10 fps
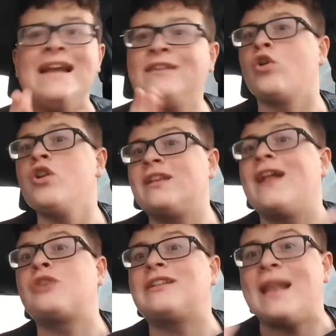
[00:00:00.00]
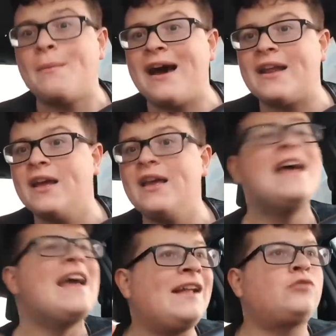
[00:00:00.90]
il Torino si è giocato alla pari
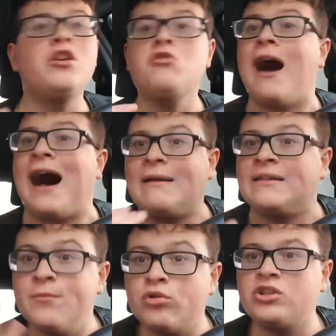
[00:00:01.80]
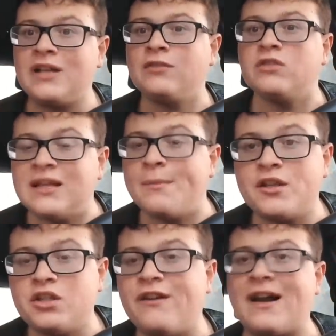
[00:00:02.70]
e il Torino ha dimostrato di
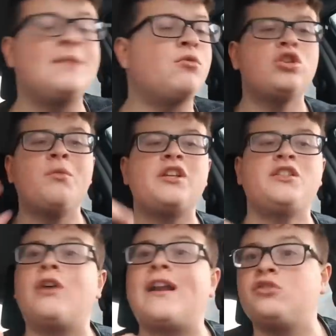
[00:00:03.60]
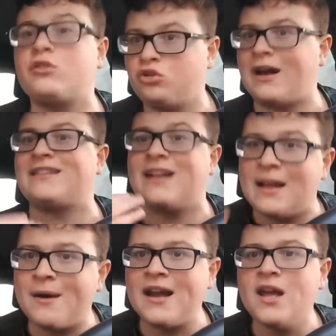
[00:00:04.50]
saperci fare, ha dimostrato di potersi giocare, gio- giocarsela
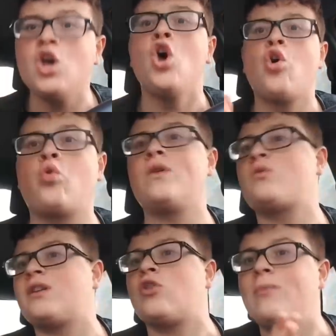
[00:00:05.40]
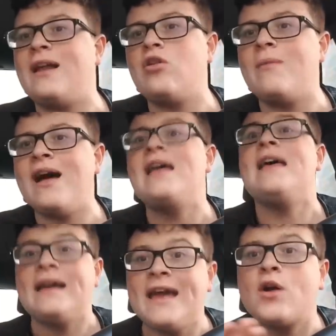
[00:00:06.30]
alla pari con una squadra come la Roma
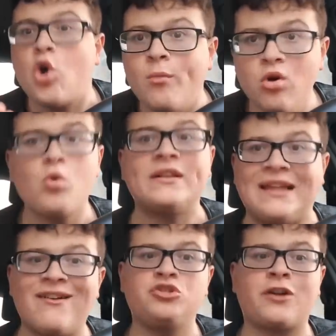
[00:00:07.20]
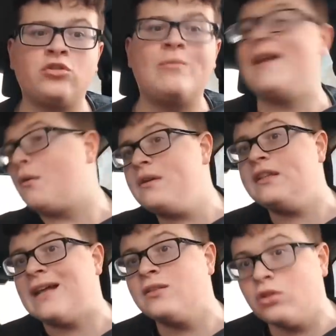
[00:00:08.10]
che comunque stava giocando bene,
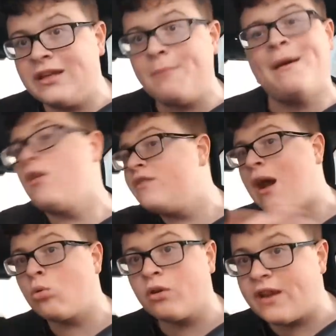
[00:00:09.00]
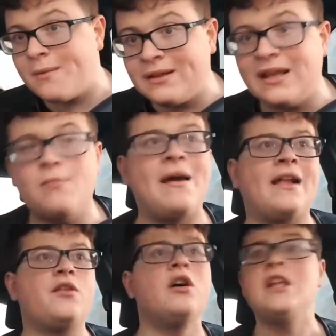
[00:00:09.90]
quindi tanto di cappello vi auguro veramente il
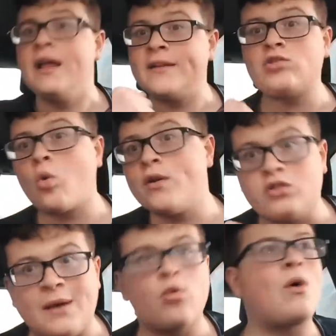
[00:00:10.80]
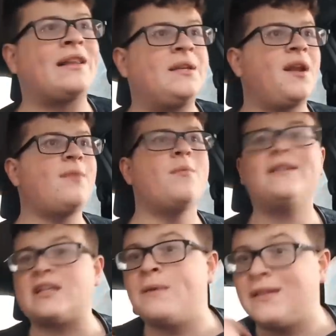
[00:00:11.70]
meglio. Detto questo, siamo quarti per il
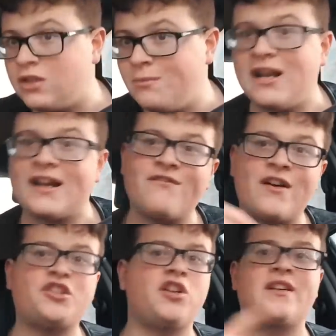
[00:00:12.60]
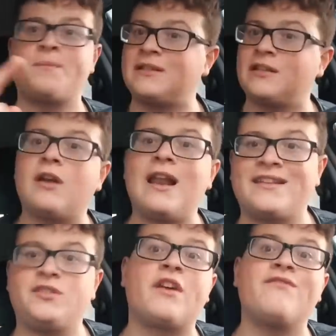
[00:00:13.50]
momento, aspettando il Milan che va a Genova, aspettando la
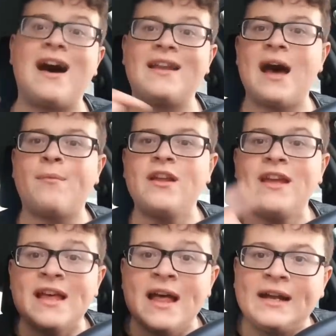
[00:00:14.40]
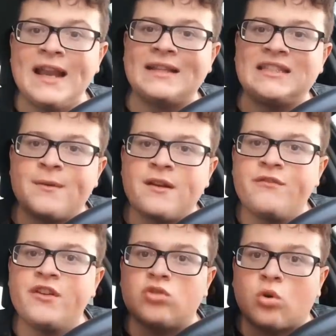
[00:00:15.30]
Lazio che va a Napoli. Grazie per
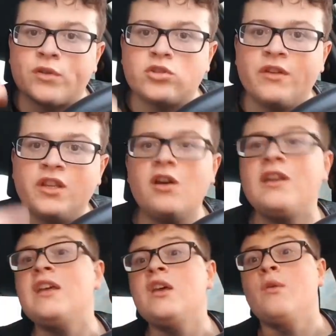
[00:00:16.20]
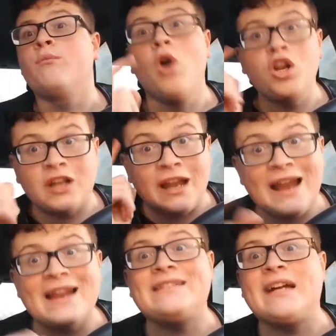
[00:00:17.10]
aver visto questo video. Boccia la
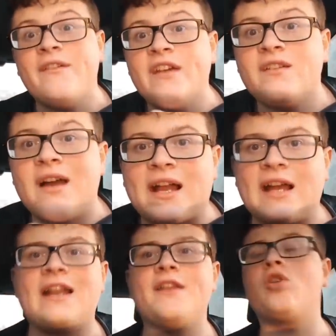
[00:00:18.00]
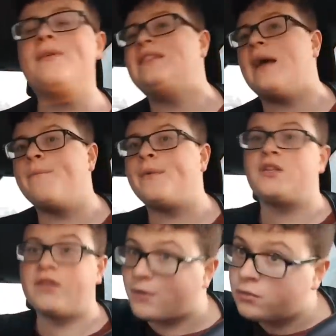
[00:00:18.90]
Lala, iscrivetevi al canale, noi come sempre
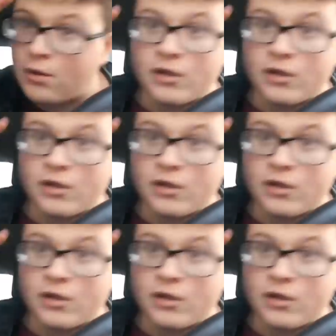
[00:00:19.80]
ci vediamo ad un